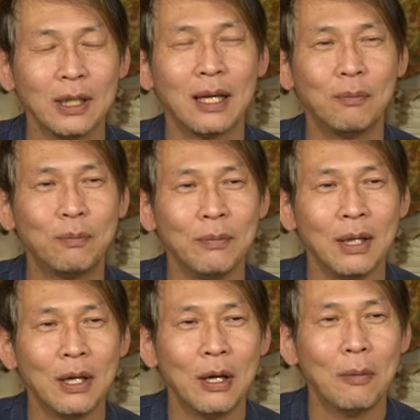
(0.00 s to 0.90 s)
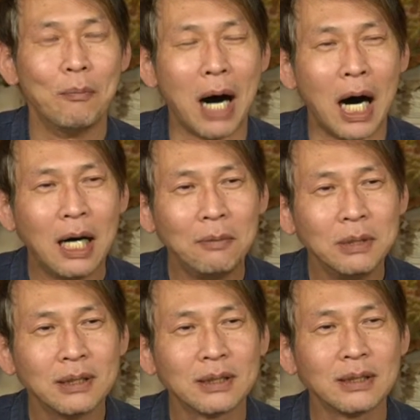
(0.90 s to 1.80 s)
그러니까
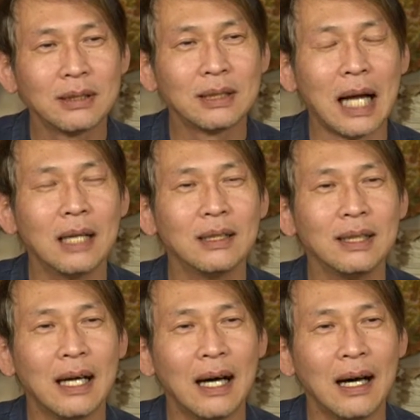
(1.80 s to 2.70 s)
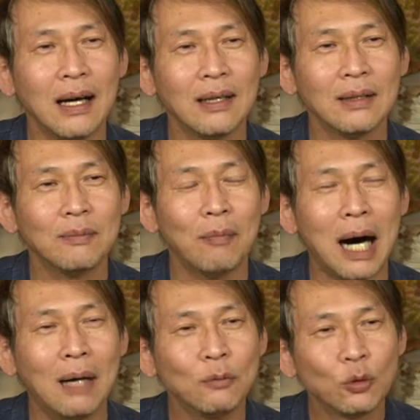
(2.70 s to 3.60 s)
마음을 닦는다,
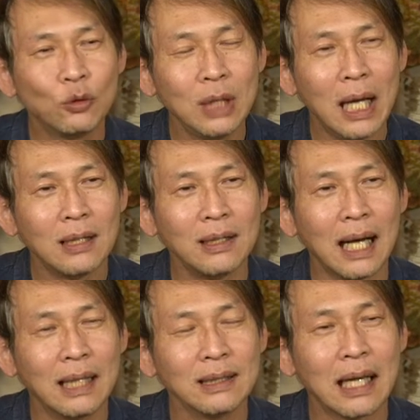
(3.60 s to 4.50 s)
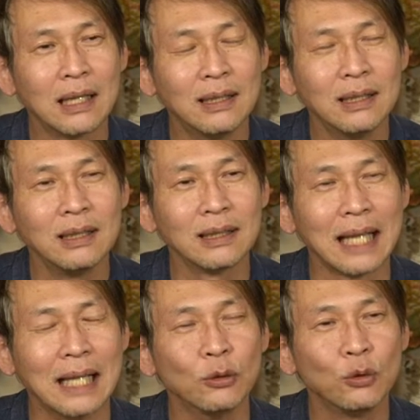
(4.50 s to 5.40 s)
마음 수양을 한다, 그거는
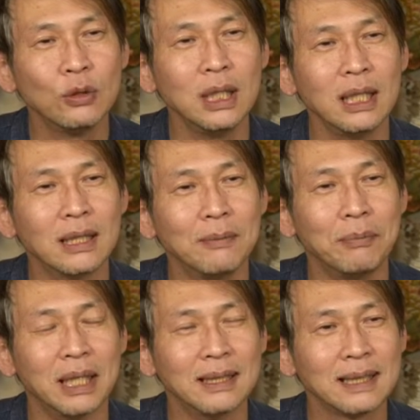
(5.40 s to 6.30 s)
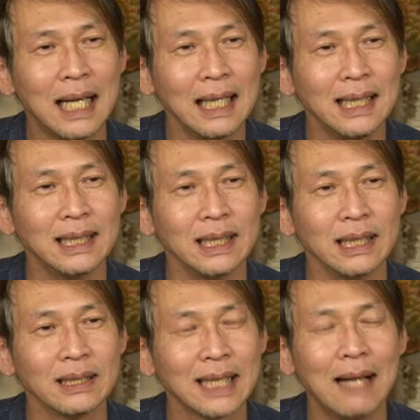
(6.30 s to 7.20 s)
단순히 그
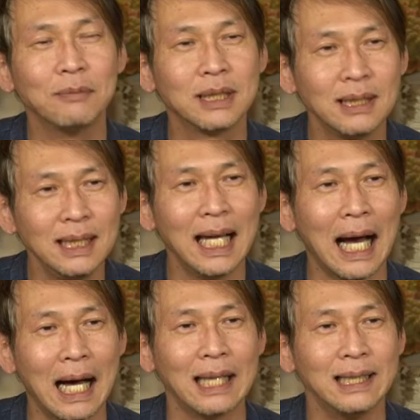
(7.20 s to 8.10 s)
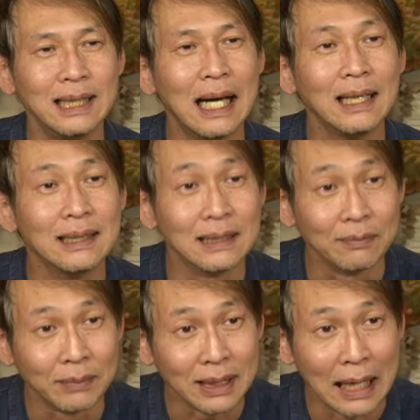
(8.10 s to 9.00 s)
명상이지 참선이 아니라는
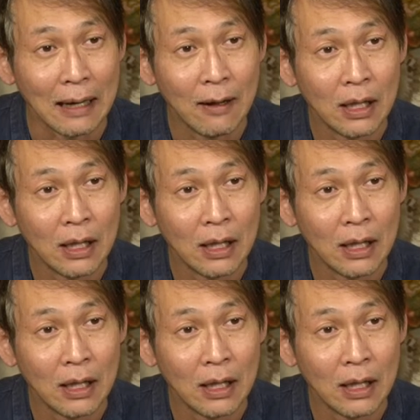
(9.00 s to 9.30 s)
겁니다.